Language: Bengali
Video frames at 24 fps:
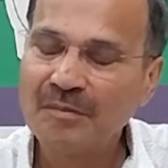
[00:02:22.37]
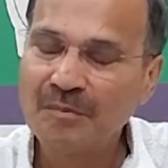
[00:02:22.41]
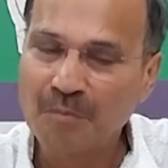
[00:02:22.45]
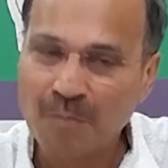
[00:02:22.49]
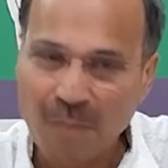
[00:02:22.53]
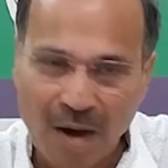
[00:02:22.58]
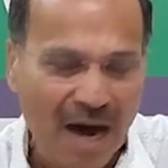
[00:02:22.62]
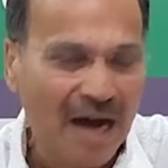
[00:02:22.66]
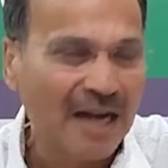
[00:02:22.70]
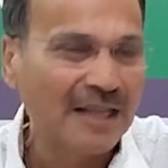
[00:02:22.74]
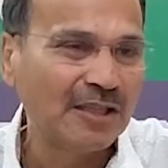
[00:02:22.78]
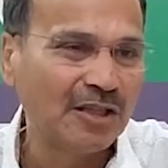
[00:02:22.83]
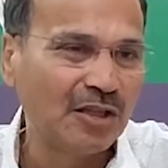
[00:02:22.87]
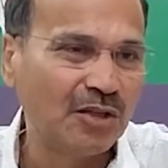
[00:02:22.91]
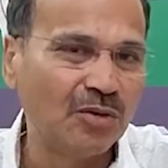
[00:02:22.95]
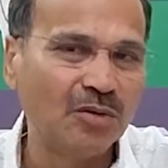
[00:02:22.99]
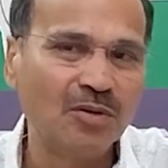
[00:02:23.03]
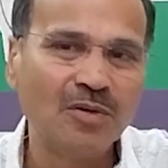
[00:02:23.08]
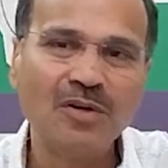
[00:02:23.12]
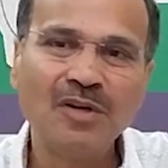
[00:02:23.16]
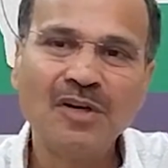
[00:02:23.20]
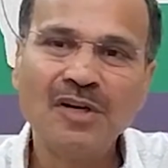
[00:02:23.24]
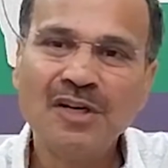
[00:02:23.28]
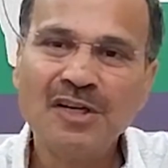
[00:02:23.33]
মাহাত্ম
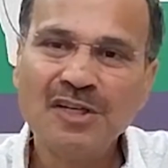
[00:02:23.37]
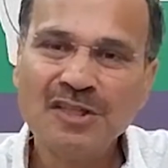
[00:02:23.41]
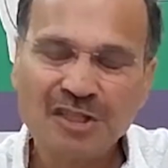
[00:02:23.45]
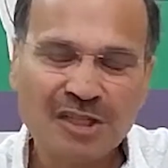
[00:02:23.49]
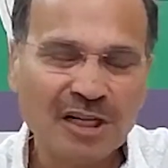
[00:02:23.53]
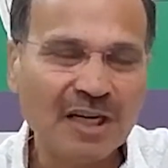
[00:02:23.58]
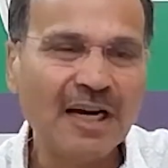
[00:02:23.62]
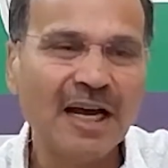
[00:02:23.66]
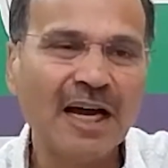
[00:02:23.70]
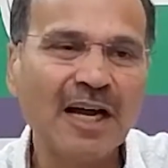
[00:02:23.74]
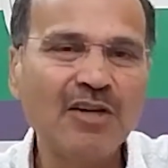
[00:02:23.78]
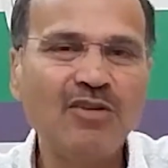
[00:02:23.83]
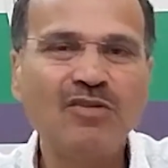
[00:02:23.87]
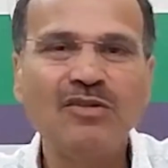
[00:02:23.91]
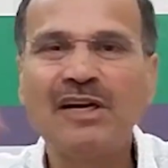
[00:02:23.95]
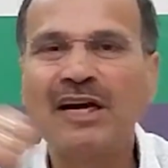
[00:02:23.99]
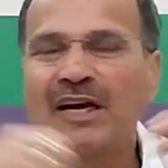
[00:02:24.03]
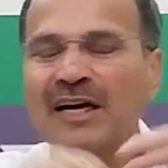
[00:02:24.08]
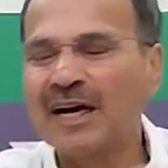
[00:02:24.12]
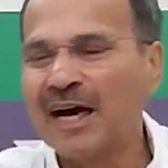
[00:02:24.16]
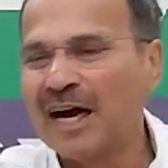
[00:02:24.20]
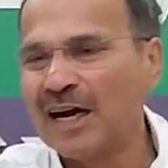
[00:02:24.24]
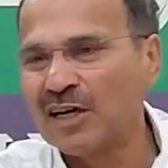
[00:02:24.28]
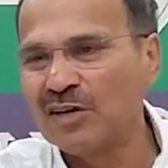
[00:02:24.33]
সেটা কিছুটা
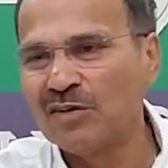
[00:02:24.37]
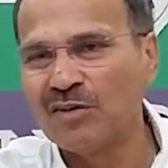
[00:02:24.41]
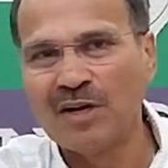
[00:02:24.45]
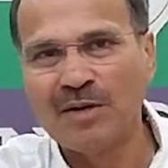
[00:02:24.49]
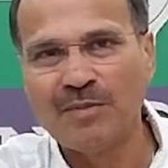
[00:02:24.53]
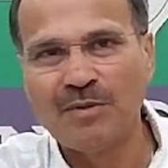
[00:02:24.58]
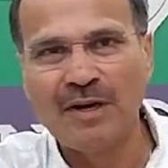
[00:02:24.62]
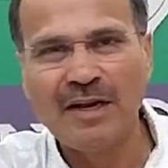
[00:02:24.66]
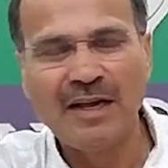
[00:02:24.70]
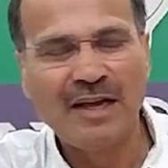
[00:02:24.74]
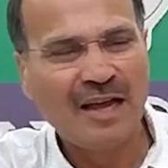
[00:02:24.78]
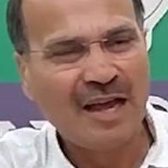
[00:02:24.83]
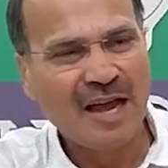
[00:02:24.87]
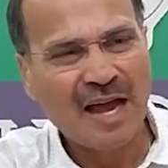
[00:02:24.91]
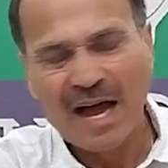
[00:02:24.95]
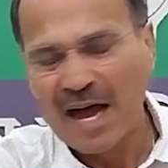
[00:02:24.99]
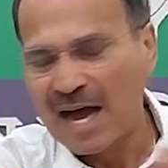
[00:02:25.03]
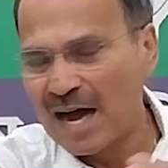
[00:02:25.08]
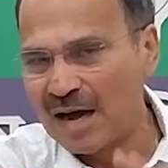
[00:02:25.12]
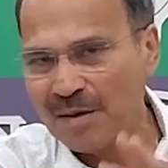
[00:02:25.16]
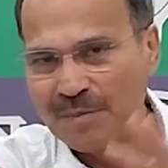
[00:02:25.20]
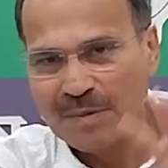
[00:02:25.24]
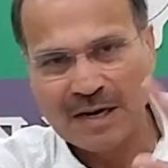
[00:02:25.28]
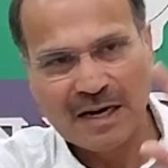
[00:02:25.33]
খাটো হয় বলে
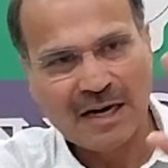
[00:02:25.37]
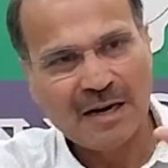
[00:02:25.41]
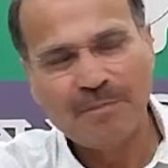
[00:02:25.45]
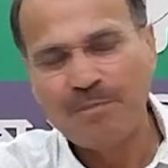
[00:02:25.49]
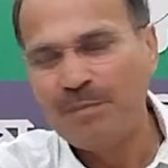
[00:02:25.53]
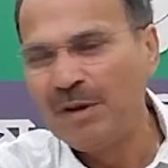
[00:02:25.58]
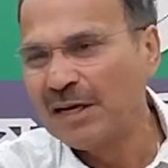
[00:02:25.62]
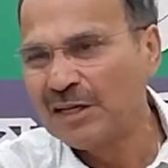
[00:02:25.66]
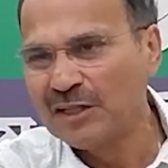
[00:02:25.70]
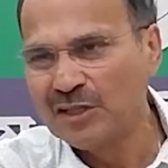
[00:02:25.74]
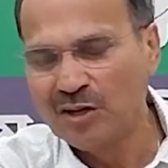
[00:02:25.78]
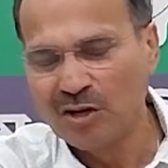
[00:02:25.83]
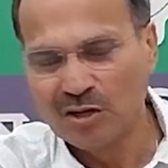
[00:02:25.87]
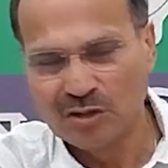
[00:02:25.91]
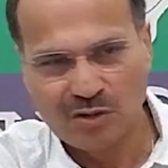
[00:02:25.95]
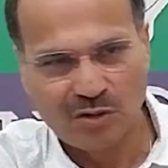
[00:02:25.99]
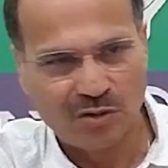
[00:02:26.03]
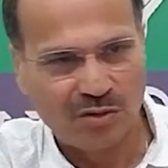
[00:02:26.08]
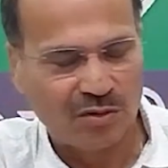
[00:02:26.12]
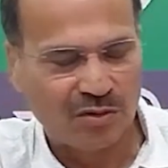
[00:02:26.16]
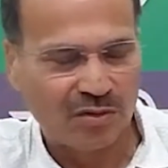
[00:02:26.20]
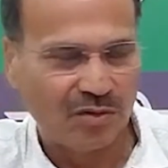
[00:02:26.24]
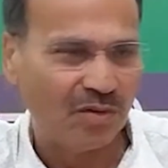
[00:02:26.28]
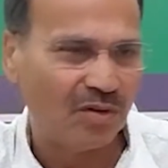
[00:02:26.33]
আমার একটা ব্যক্তিগত
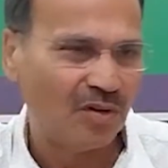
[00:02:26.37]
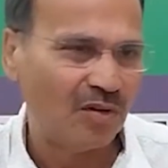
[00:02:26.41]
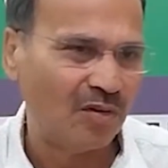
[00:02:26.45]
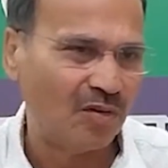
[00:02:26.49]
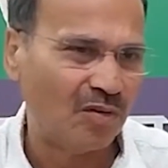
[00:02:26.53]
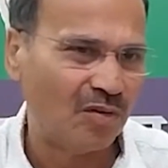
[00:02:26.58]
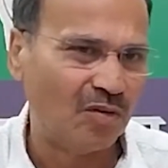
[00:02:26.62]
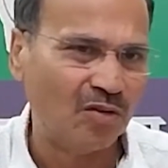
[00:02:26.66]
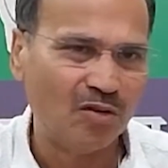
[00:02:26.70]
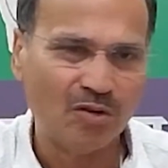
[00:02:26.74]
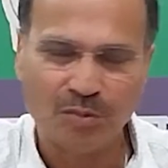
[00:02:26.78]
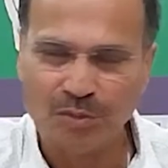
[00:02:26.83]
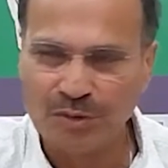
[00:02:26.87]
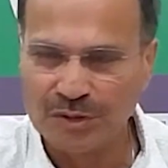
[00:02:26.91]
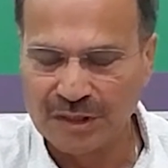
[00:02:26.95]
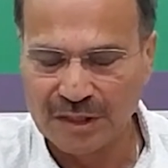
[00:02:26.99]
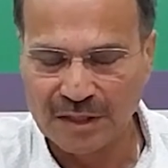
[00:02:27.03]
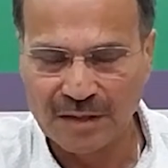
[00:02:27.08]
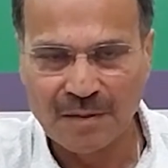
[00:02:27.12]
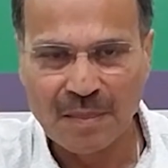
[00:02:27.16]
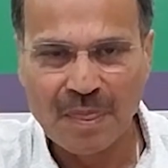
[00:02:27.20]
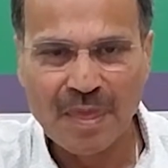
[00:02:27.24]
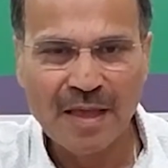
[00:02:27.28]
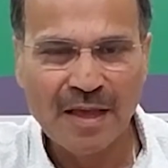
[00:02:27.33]
অনুভূতি
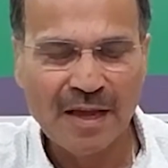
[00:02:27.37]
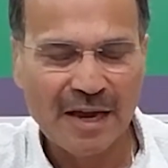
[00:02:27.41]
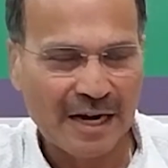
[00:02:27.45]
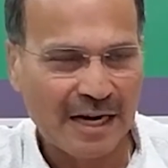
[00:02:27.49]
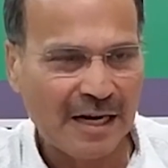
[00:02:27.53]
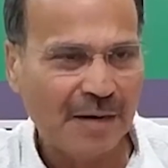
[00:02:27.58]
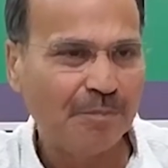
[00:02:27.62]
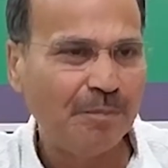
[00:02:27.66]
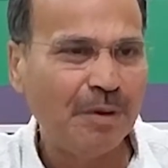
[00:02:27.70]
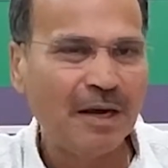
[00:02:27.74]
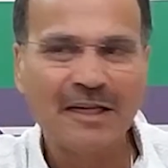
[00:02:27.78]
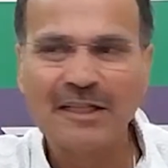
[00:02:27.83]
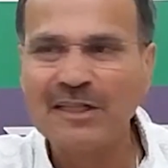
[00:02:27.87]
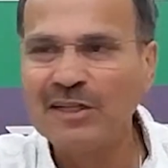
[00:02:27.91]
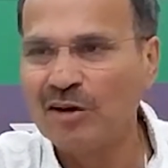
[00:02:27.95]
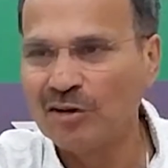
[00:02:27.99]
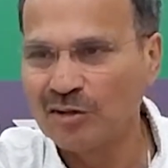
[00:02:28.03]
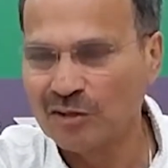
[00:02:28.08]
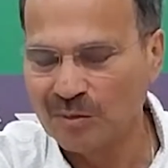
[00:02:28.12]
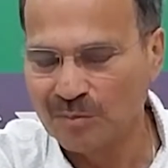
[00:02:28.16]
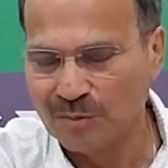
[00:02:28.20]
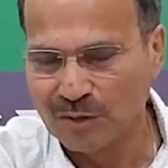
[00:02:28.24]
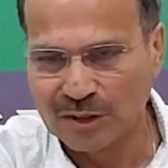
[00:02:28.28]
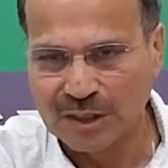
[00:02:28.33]
এটা
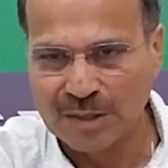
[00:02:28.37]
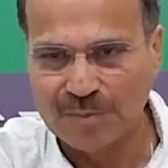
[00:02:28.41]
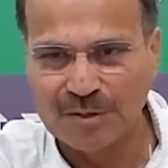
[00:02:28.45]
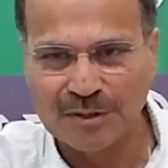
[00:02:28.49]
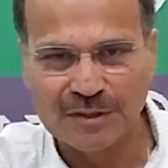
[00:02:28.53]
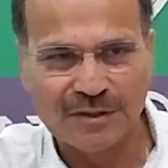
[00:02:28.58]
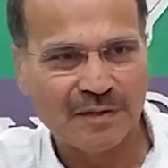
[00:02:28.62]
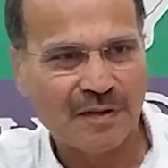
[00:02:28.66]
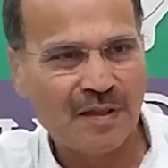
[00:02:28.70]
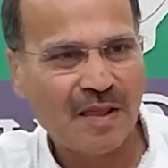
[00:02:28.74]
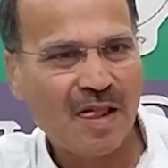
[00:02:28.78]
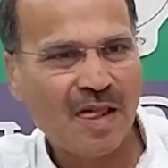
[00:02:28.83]
ব্যক্তিগত মতামত